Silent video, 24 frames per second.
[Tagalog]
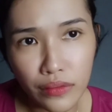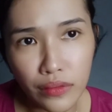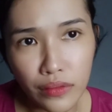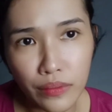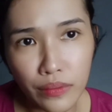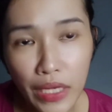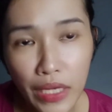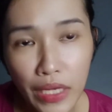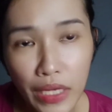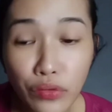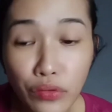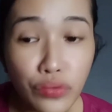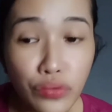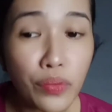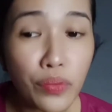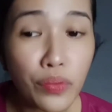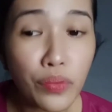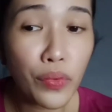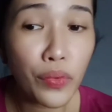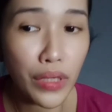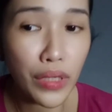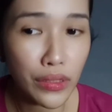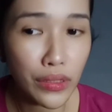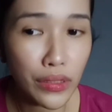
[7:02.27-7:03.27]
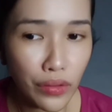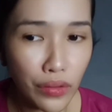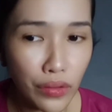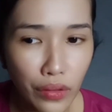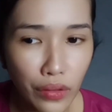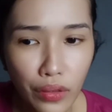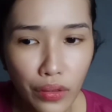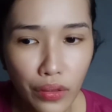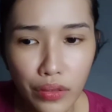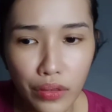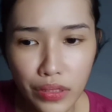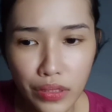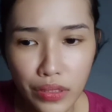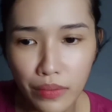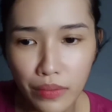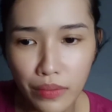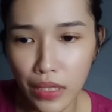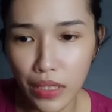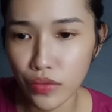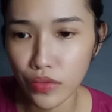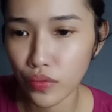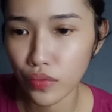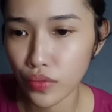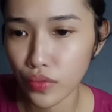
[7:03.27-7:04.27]
Pero susubukan ko sa
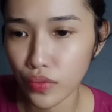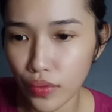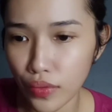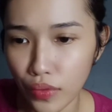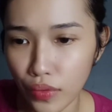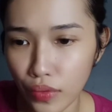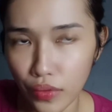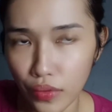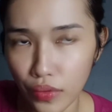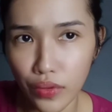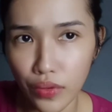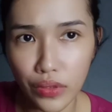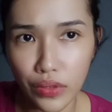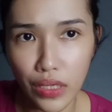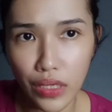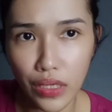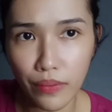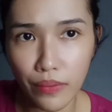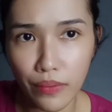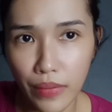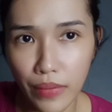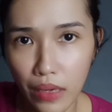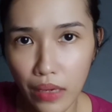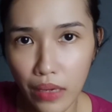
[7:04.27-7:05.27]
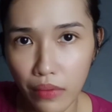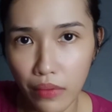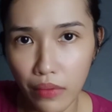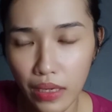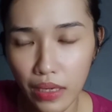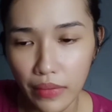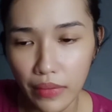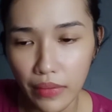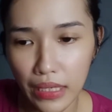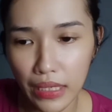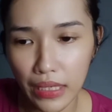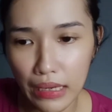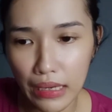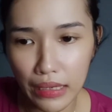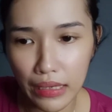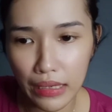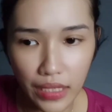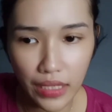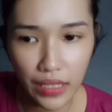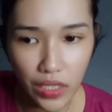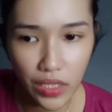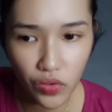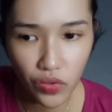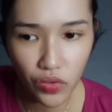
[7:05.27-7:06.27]
mga susunod. Halimbawa,
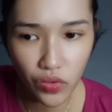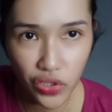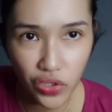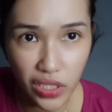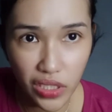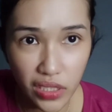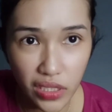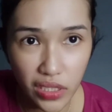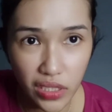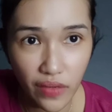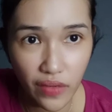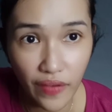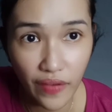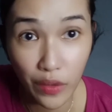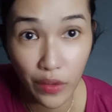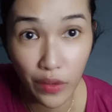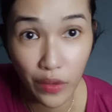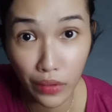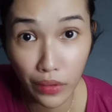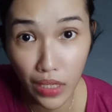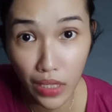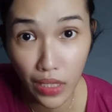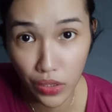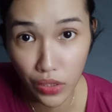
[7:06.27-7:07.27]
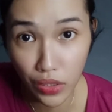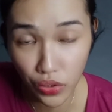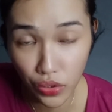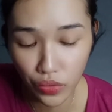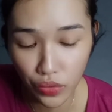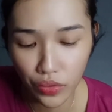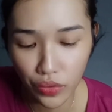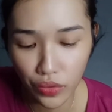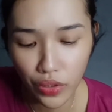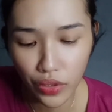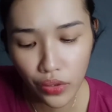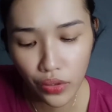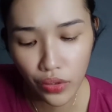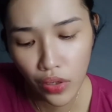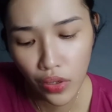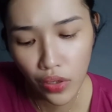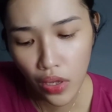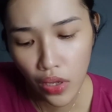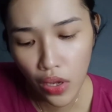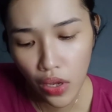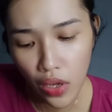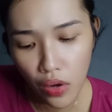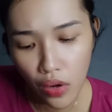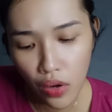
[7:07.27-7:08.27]
ilalagay ko siya sa foundation
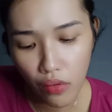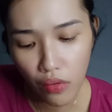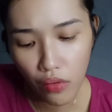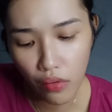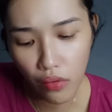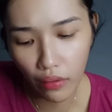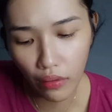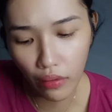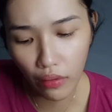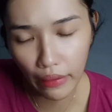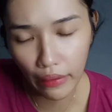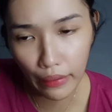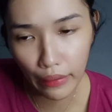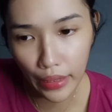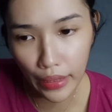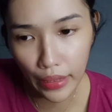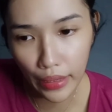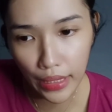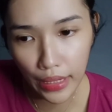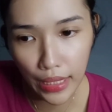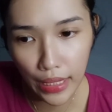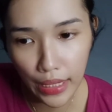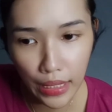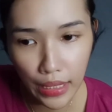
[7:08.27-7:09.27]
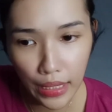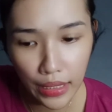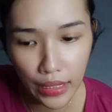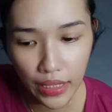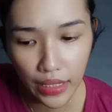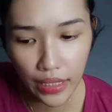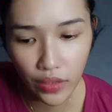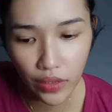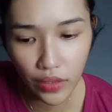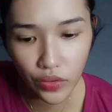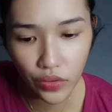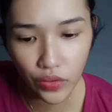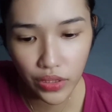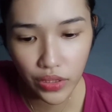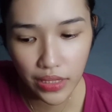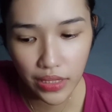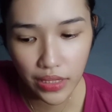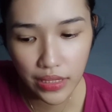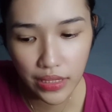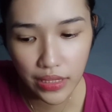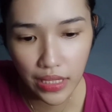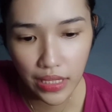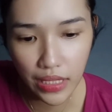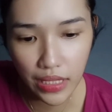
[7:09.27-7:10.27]
o kaya ilalagay ko siya
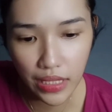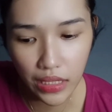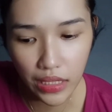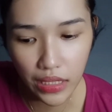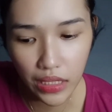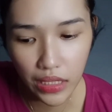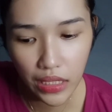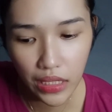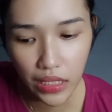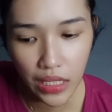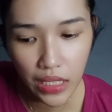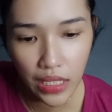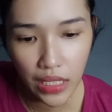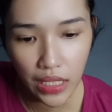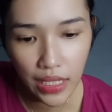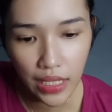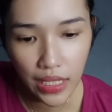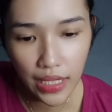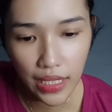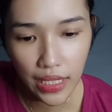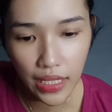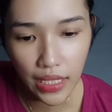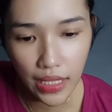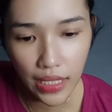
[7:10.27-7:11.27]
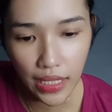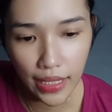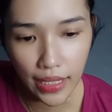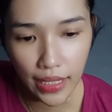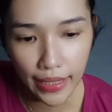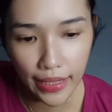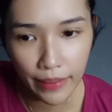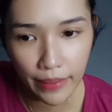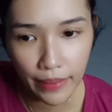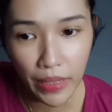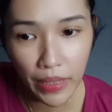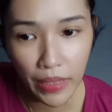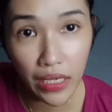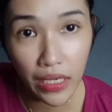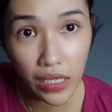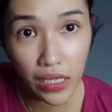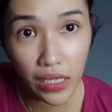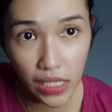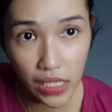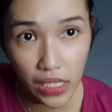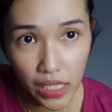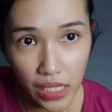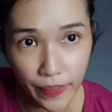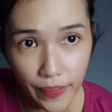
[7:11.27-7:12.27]
sa uh, ibang
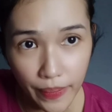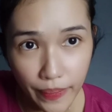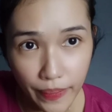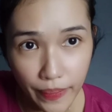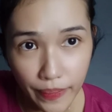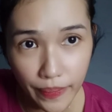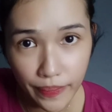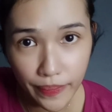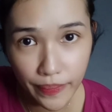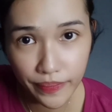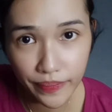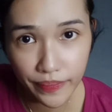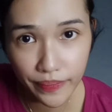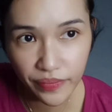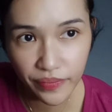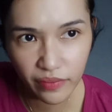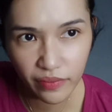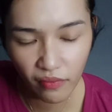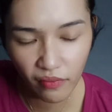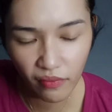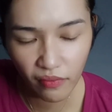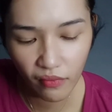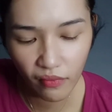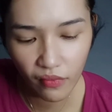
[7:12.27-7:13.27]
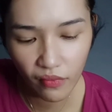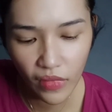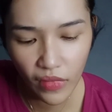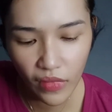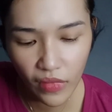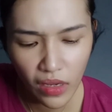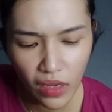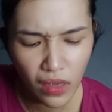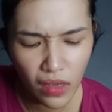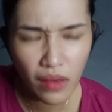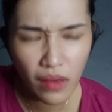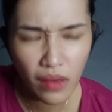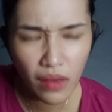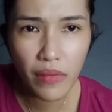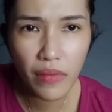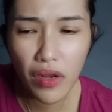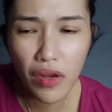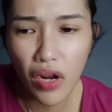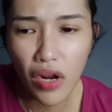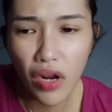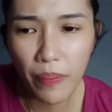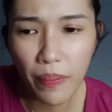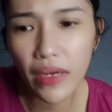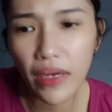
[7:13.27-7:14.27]
cream.
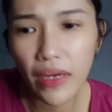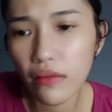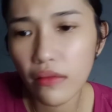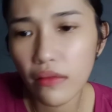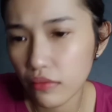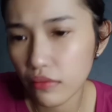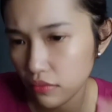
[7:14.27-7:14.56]
Pero kapag